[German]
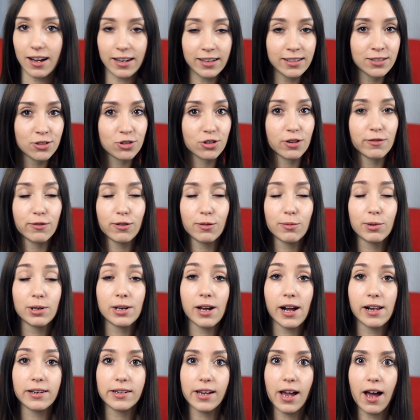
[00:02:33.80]
ist schon vom
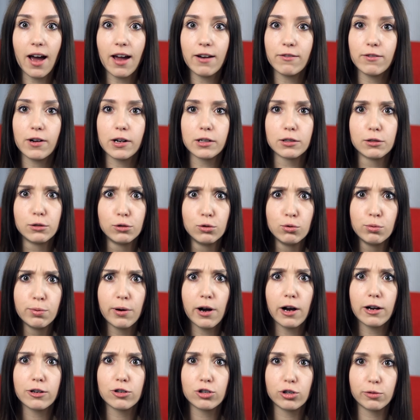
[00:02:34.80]
Inhalt her einfach
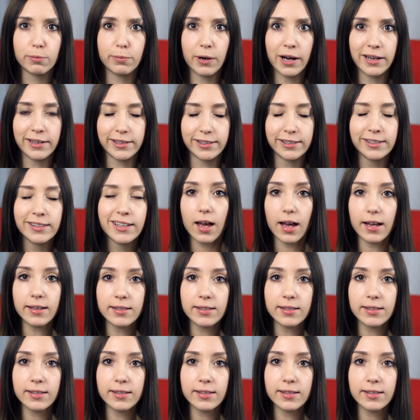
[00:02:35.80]
super spannend.